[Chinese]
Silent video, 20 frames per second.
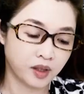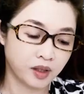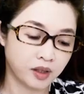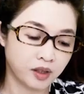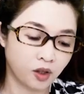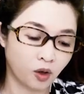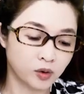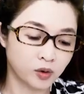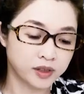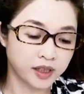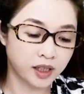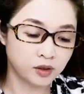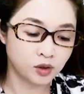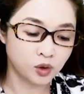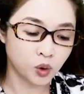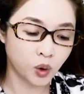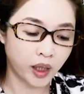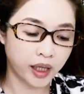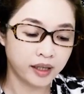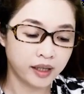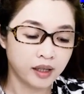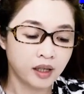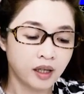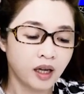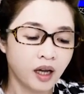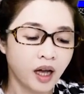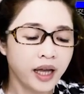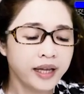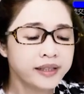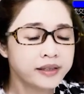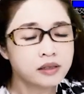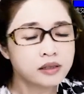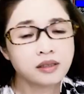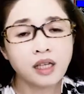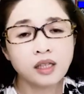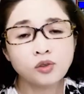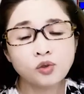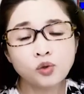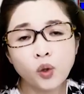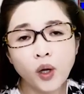有昇瑞，昇
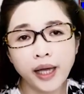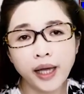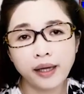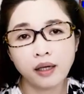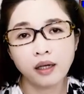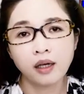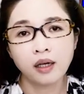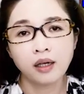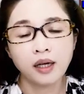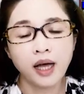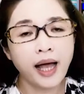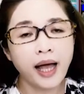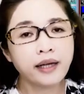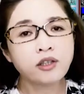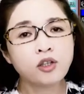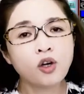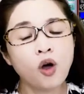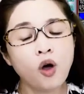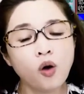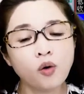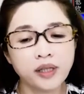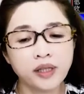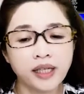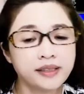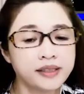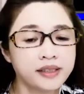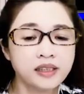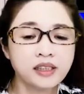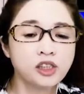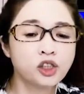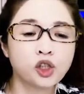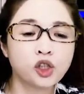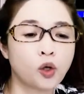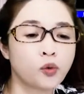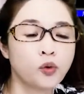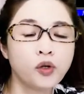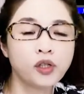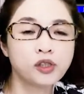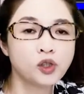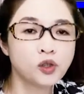瑞安控，妍希你9
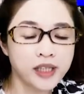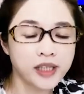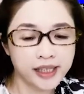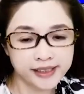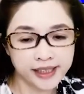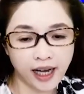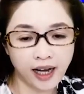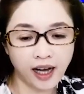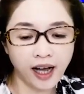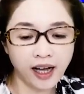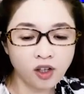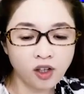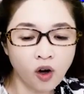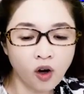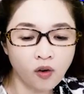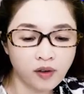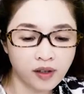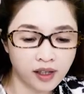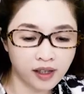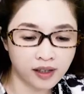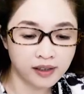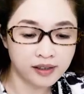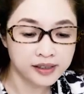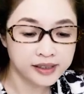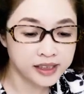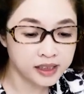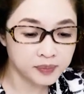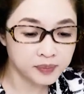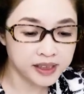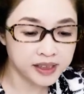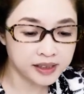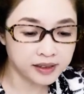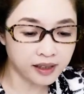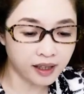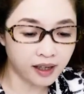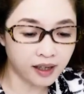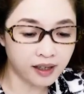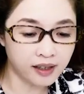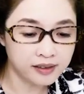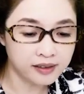月就在讲安控了，记不记
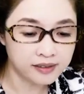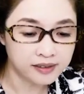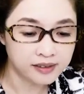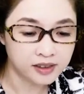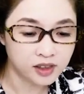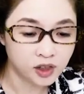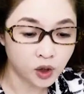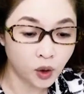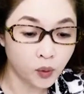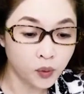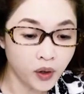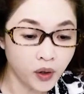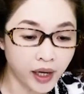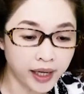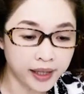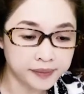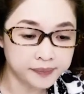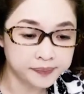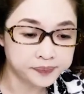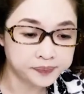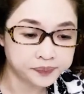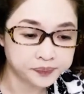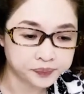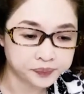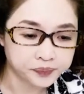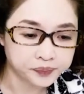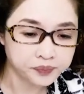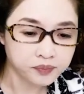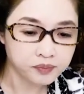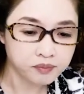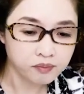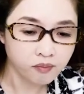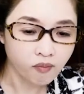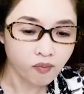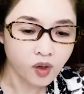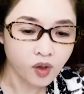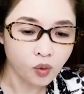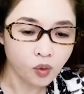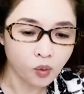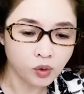得9月？
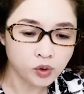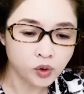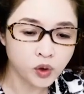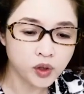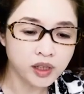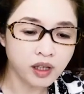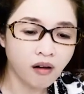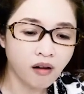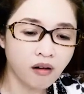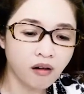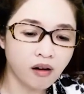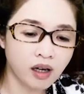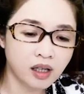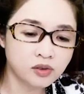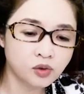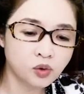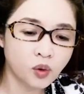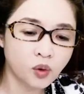我觉得很